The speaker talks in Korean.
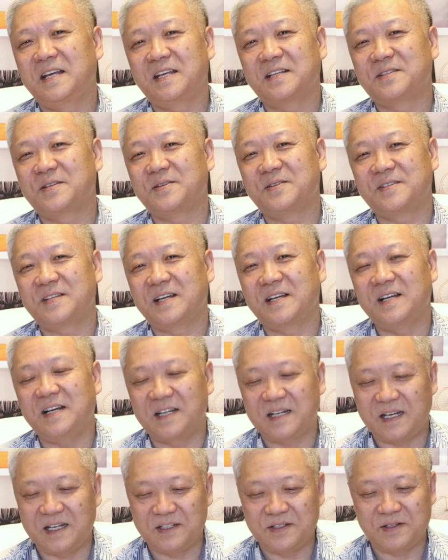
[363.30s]
대해서
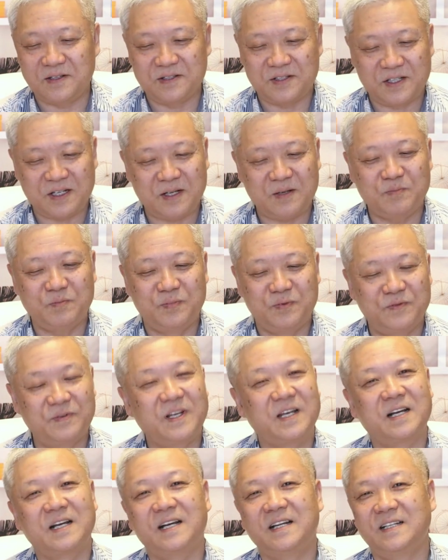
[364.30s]
생각하는 건 참
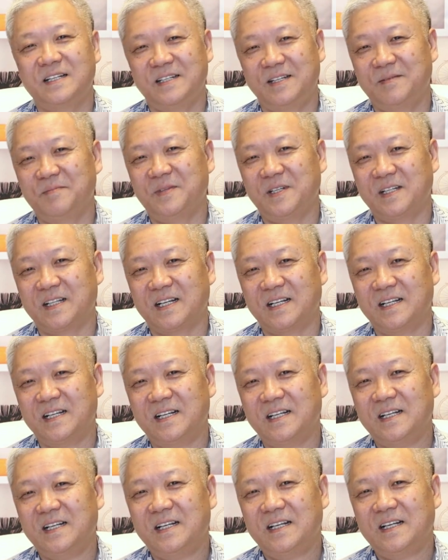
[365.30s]
불행한 일입니다.
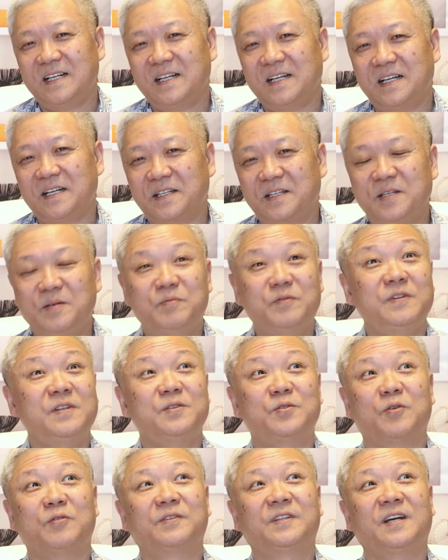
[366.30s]
아,
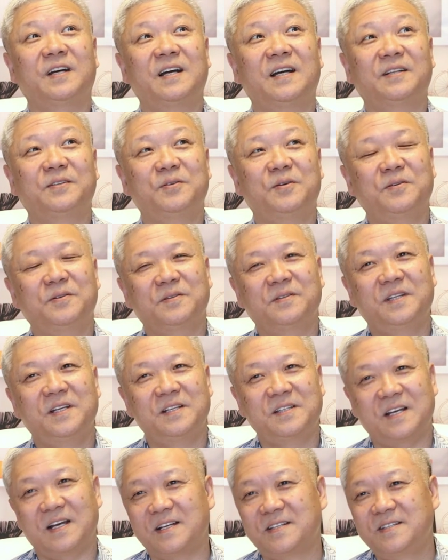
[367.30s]
기분이 좋다가도
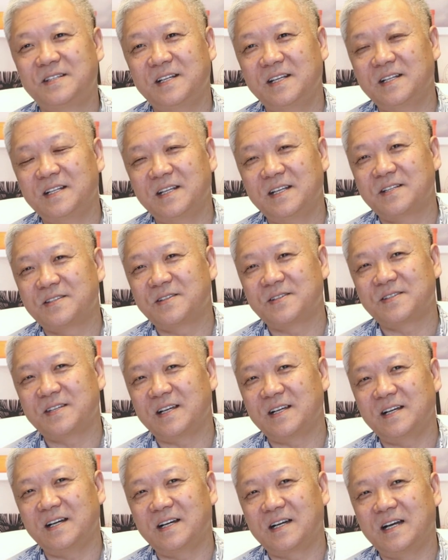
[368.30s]
내 자신에 대해서
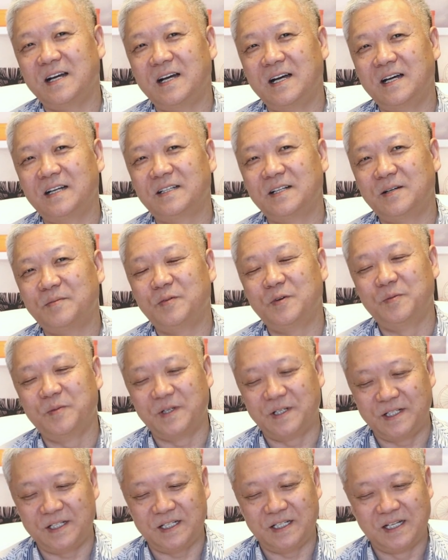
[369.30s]
생각하다
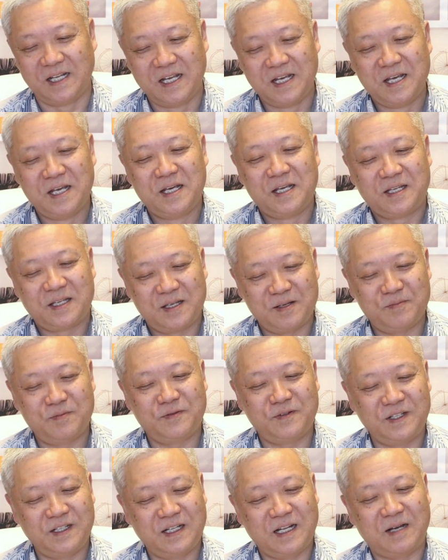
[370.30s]
보면은
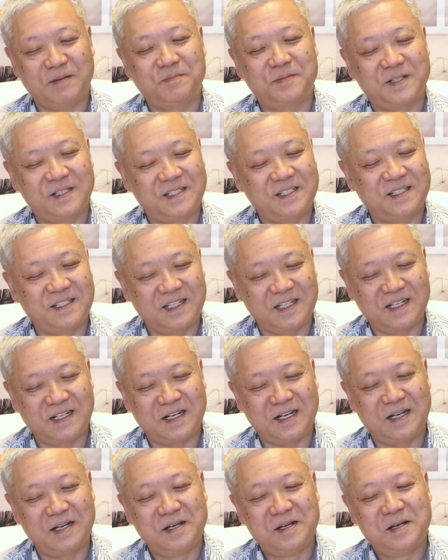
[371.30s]
기분이 나빠질
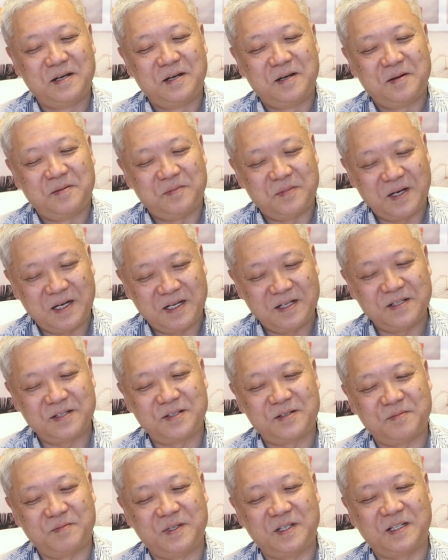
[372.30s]
때가
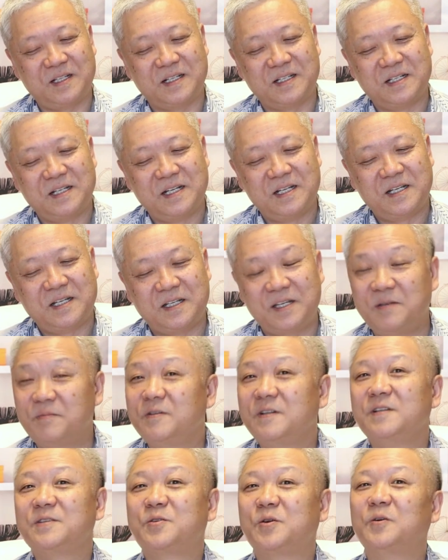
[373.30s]
많습니다.
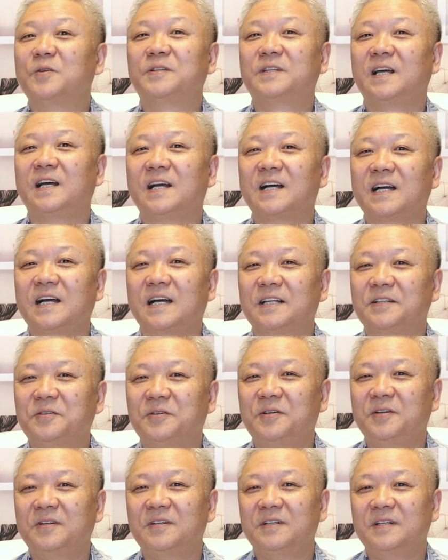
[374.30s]
기분이
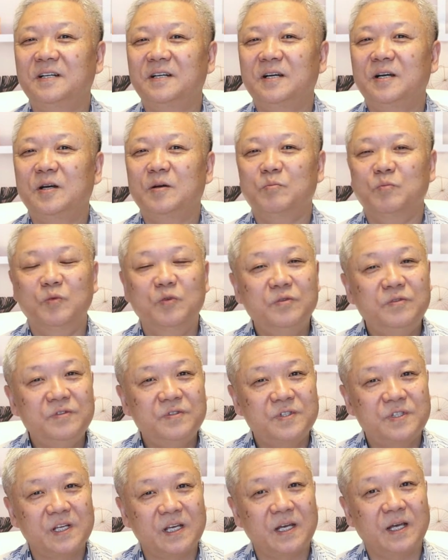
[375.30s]
좋다가도
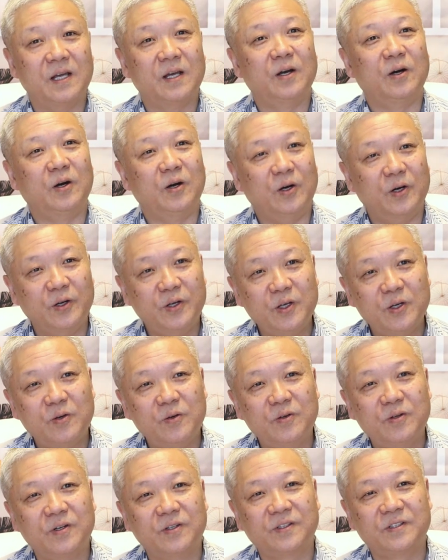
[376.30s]
문제,
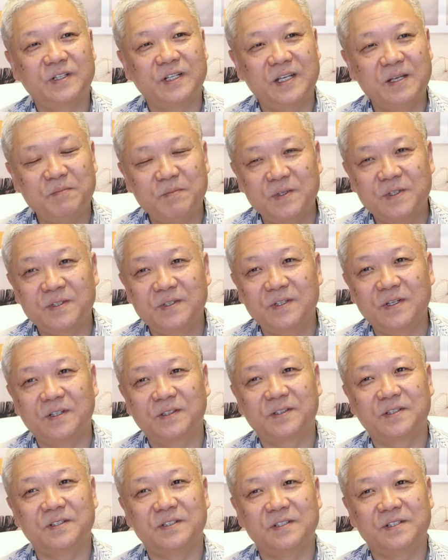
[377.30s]
어려운 것들, 힘든
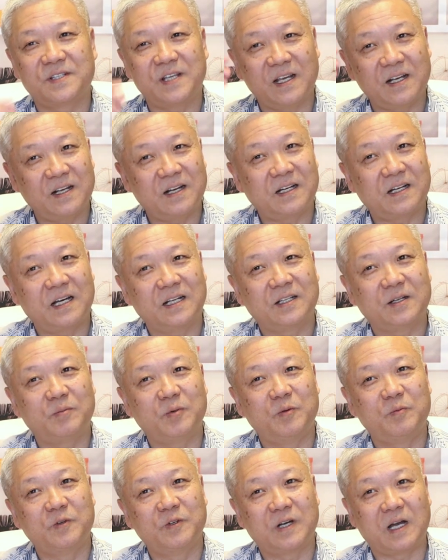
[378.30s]
것들을 생각하다
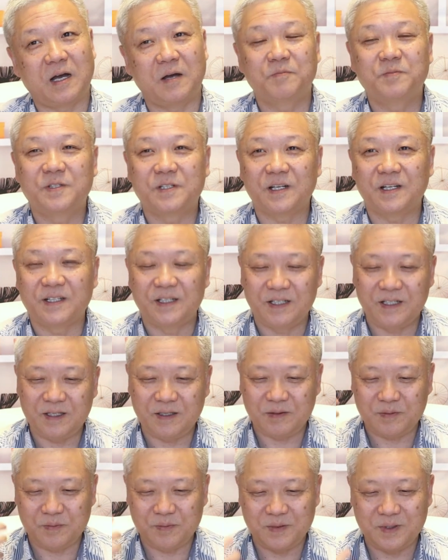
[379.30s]
보면
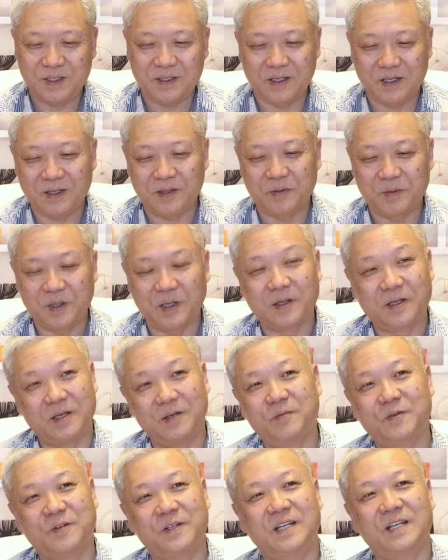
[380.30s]
갑자기 예,
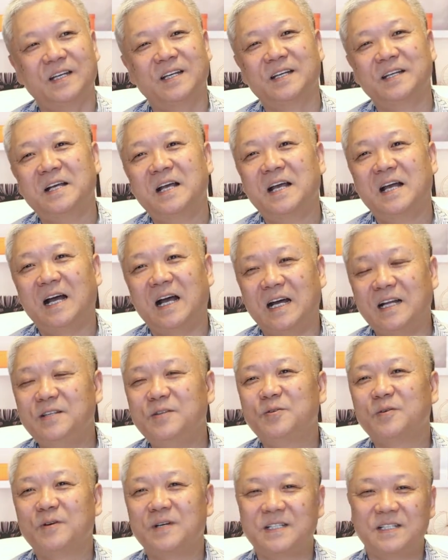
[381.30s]
기분이
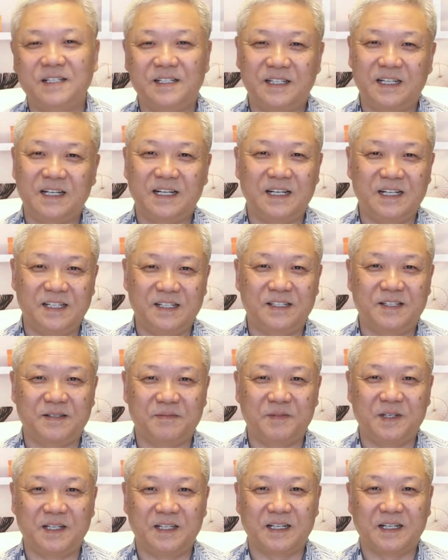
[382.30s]
안 좋아질 때가
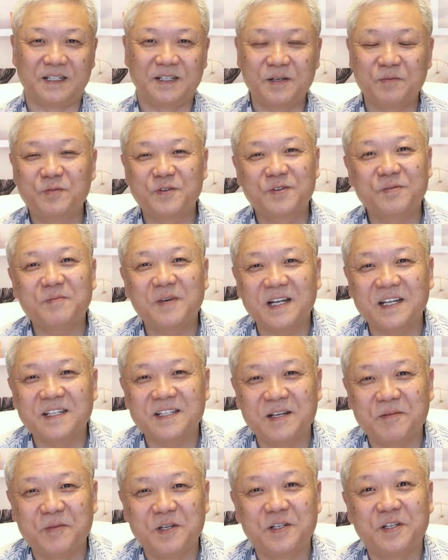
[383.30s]
있습니다. 그게 무슨
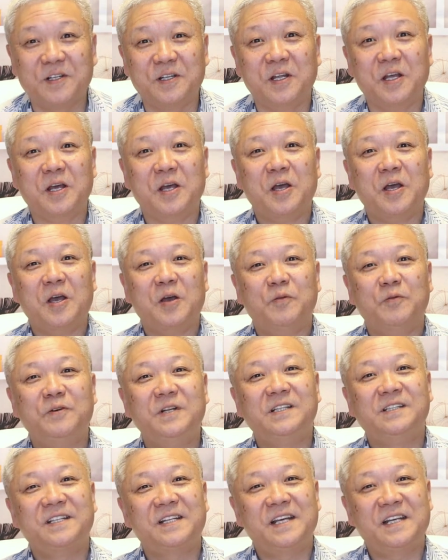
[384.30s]
말이냐면은
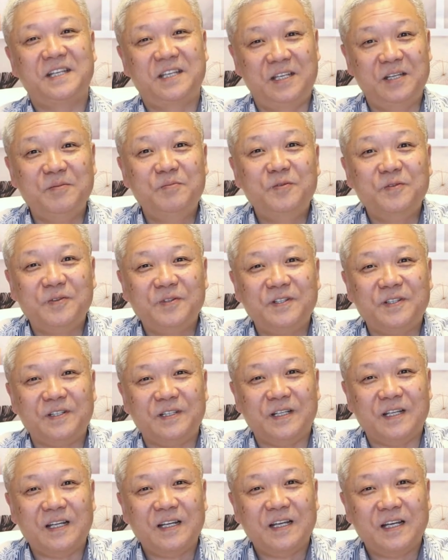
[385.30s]
우리들의
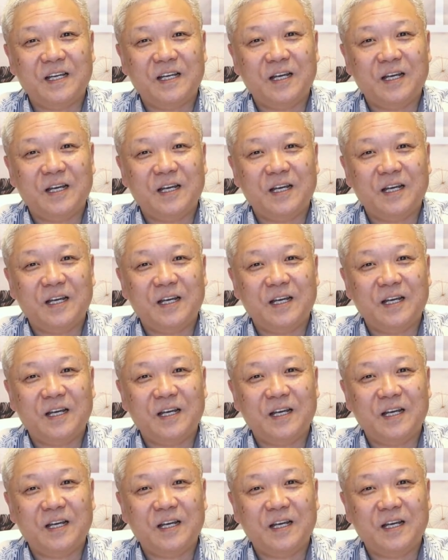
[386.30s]
기분은